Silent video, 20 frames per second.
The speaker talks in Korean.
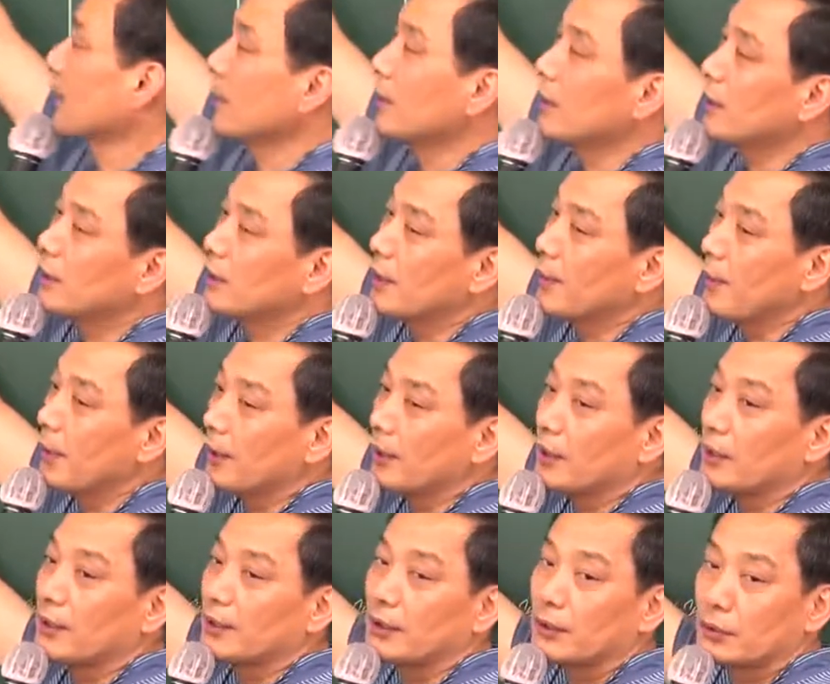이 제목
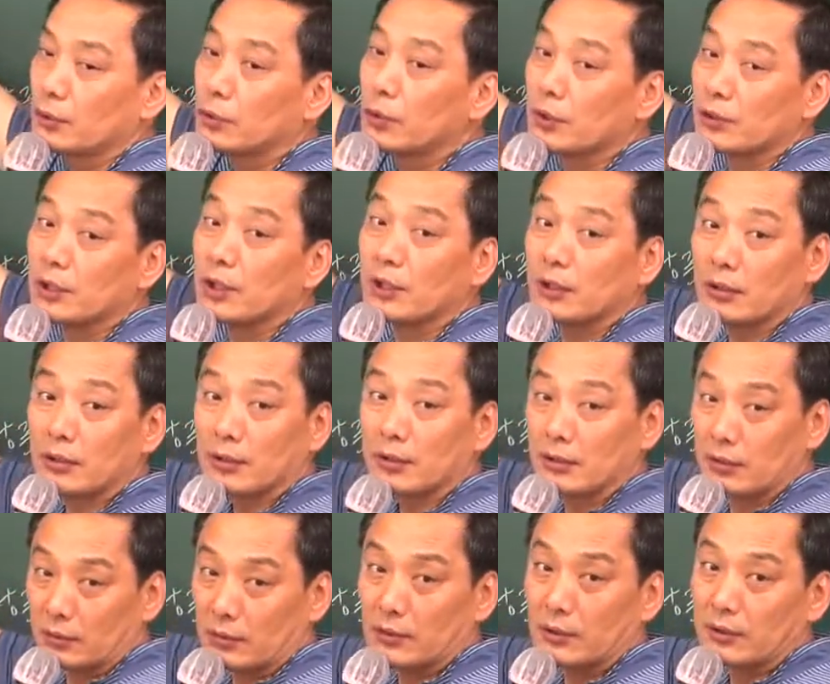그냥 그대로 주어져.
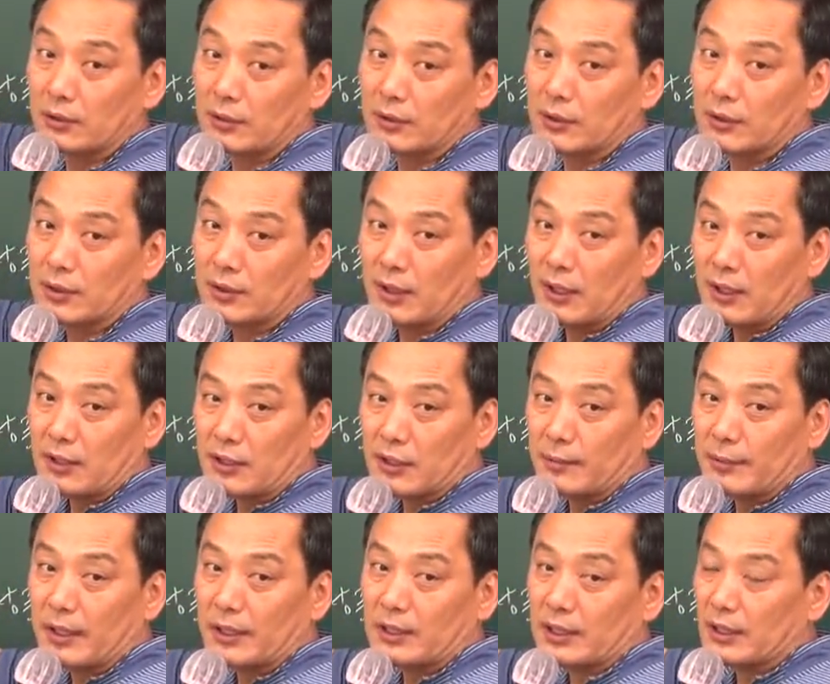뒤에
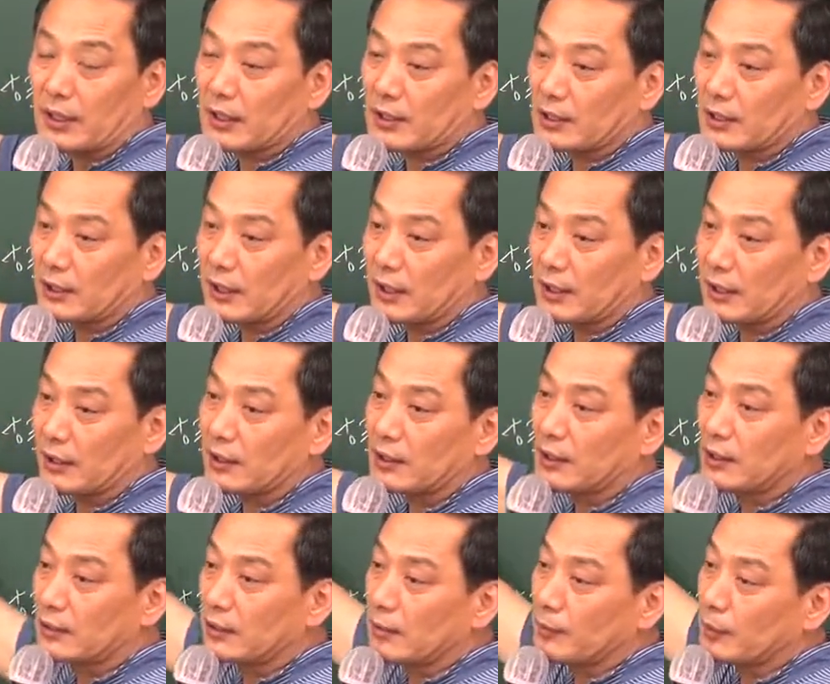설명에 장난치는 거 아니라
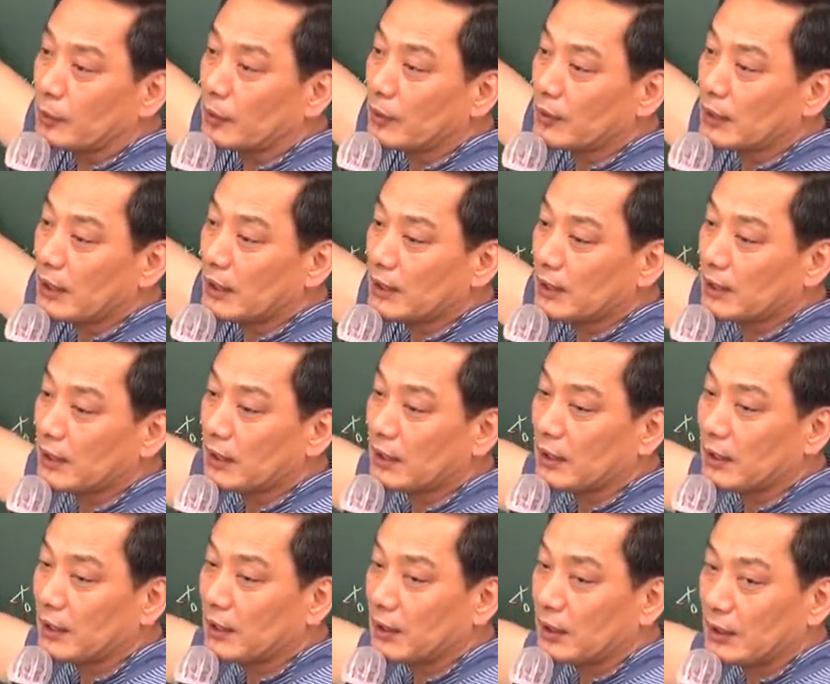이런 게 부동산
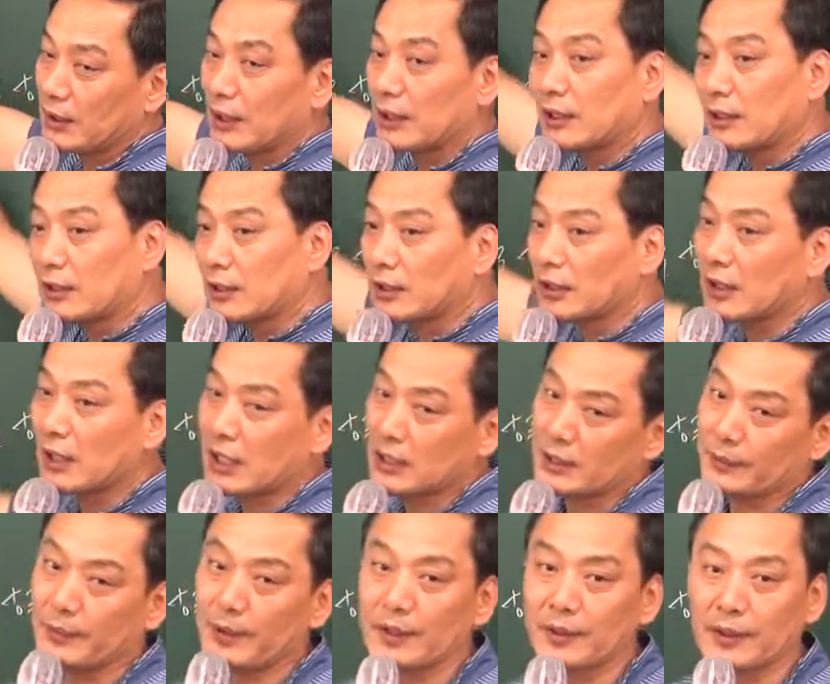시장 기능이 이렇게
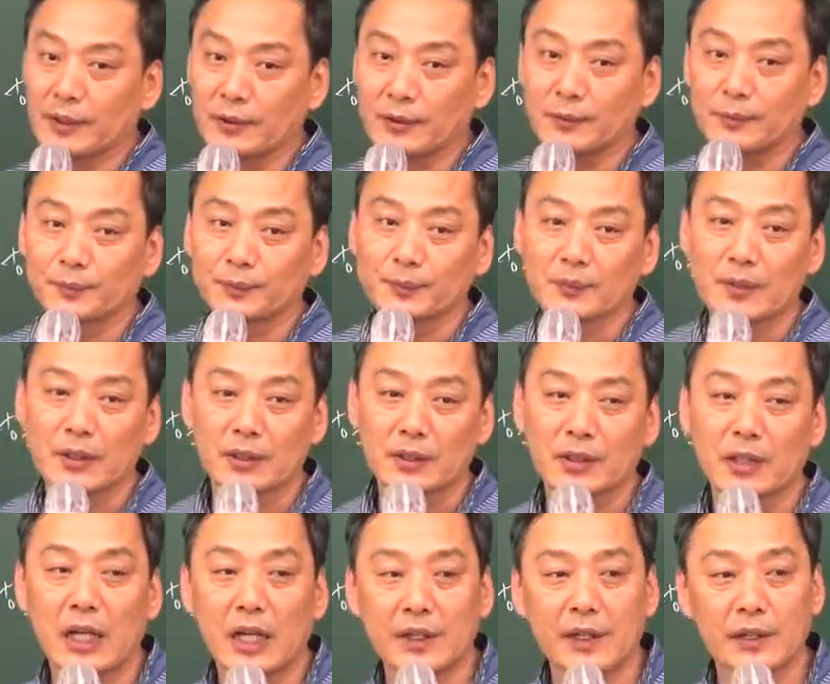아시면 된다고.
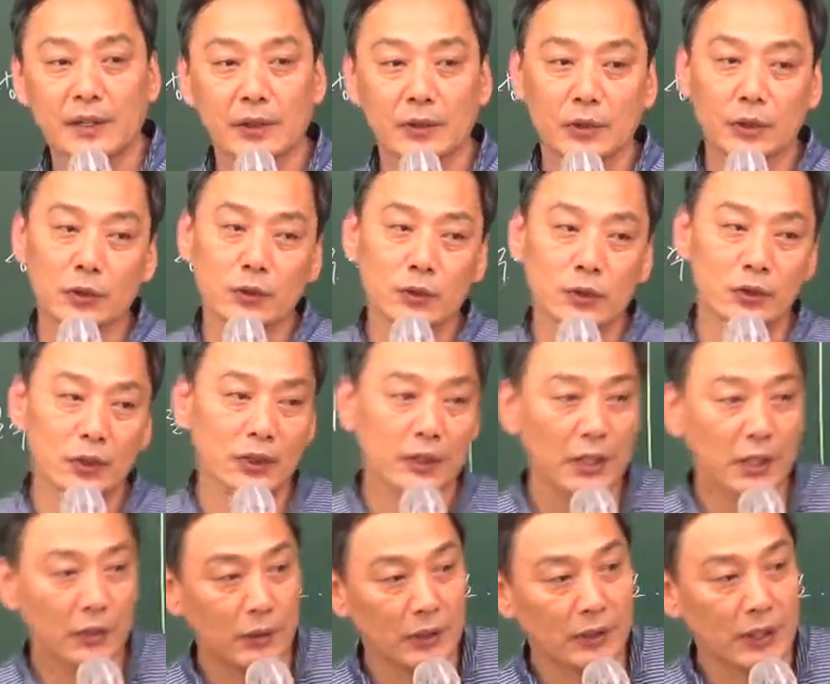그 안에 있는 속속된
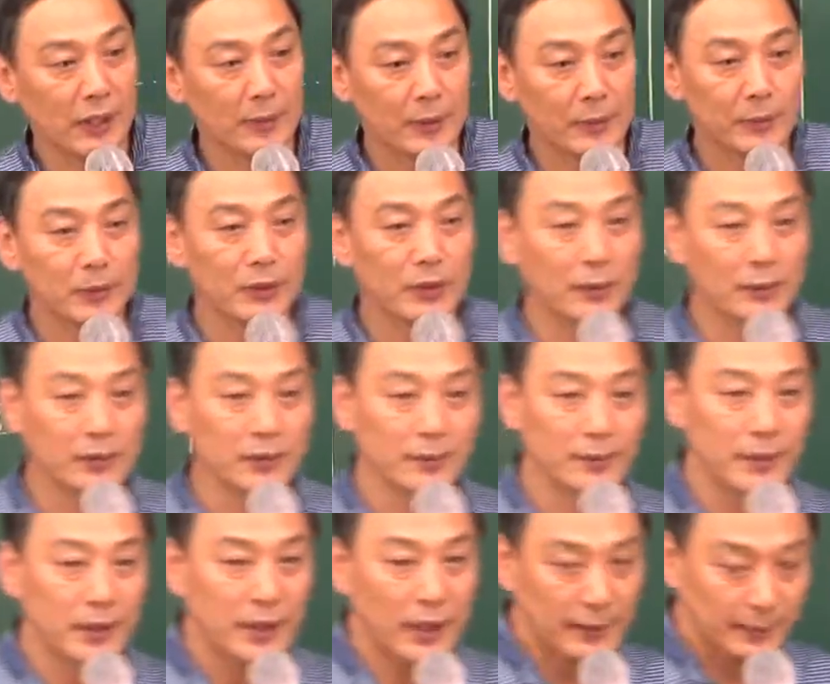내용까지 다 볼 필요는
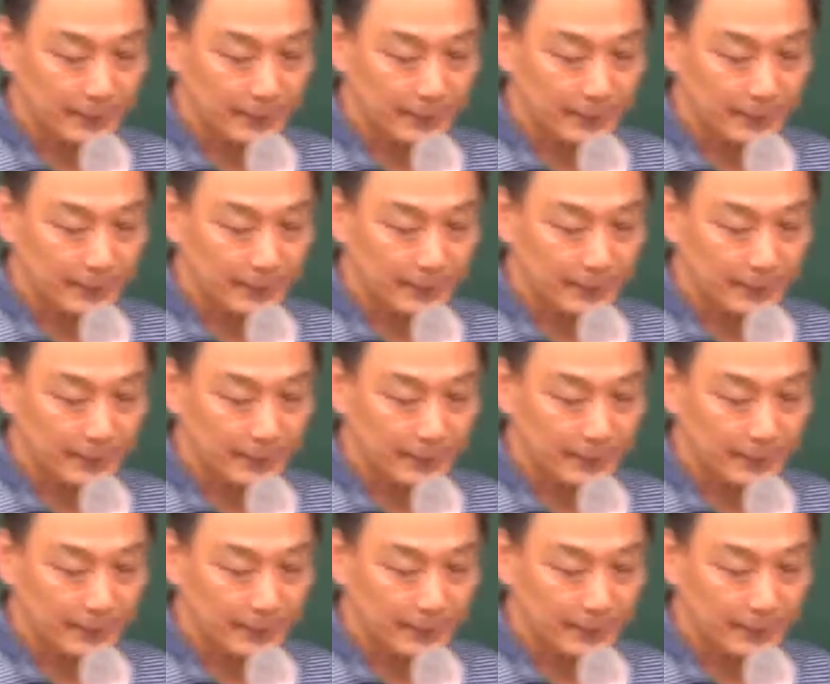없습니다.